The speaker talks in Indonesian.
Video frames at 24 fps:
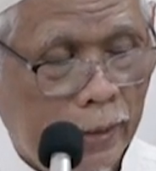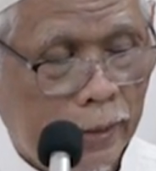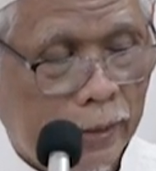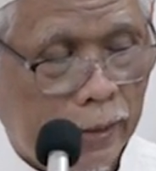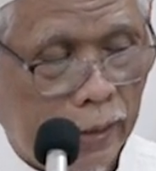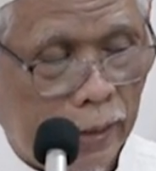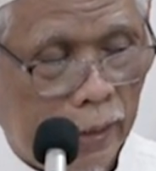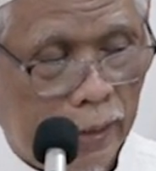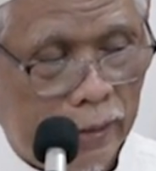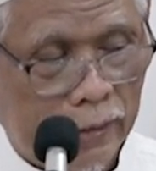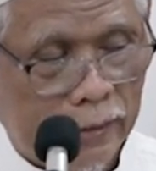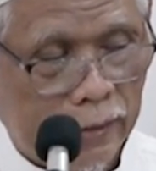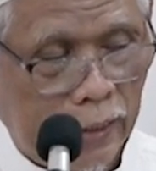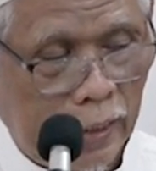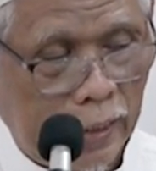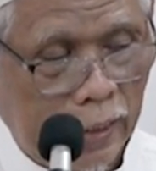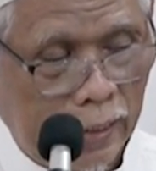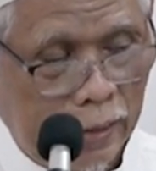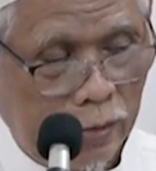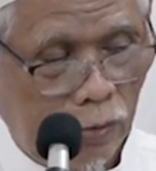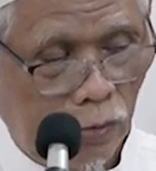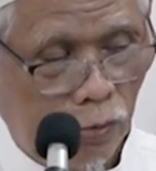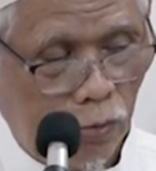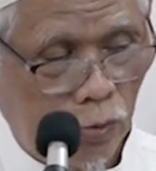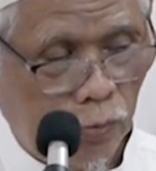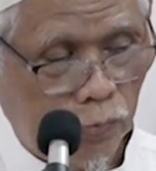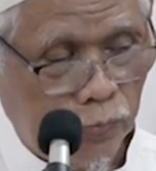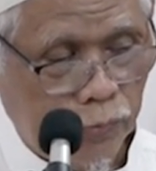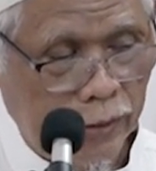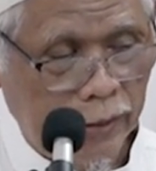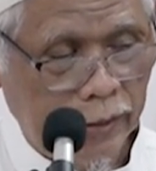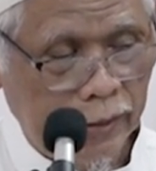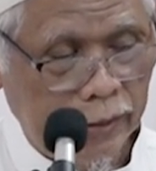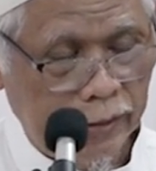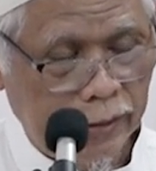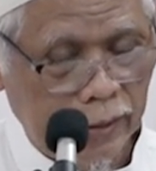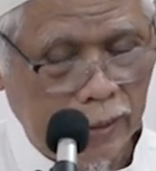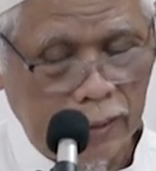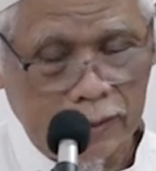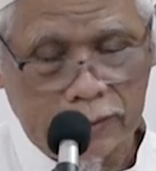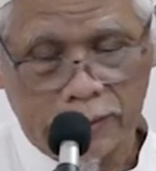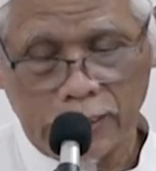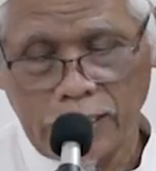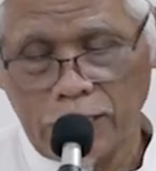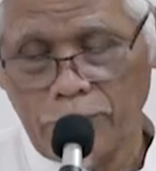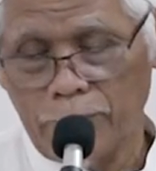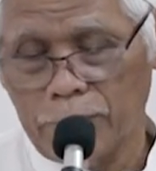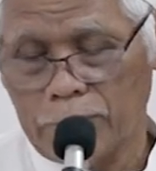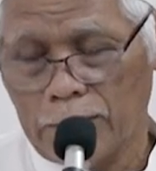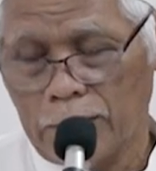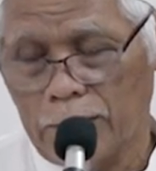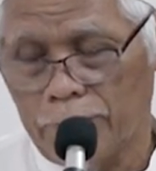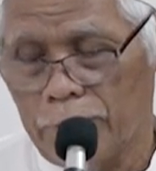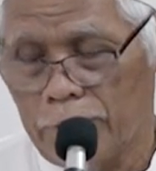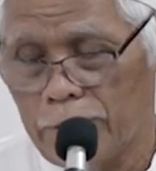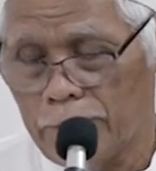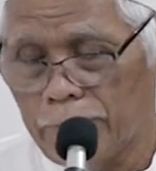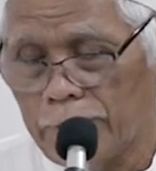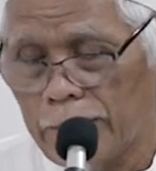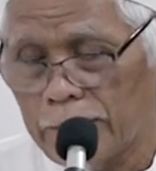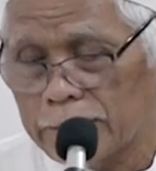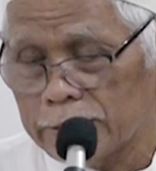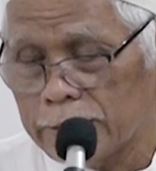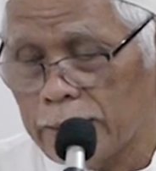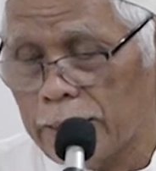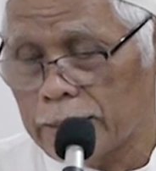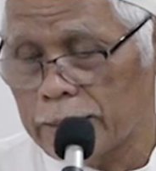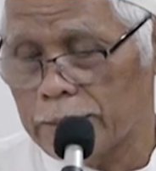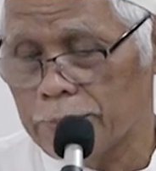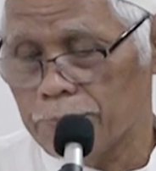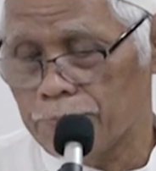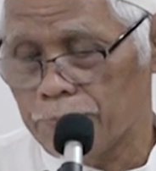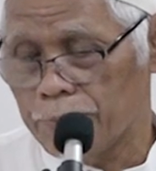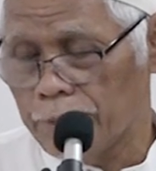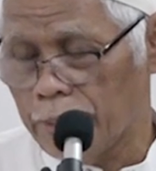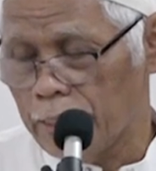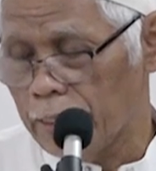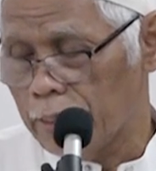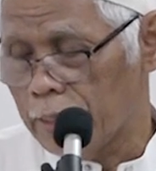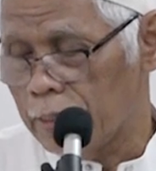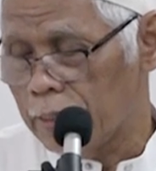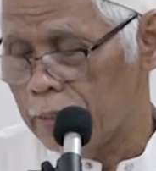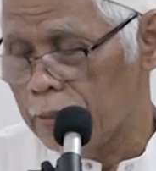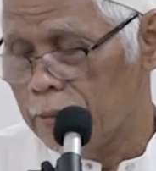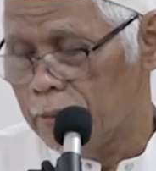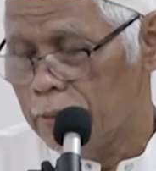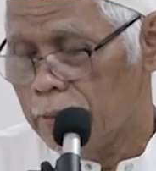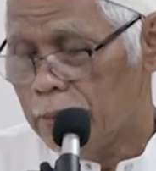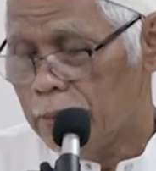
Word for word: dengan cara korupsi, dengan cara mengambil harta riba,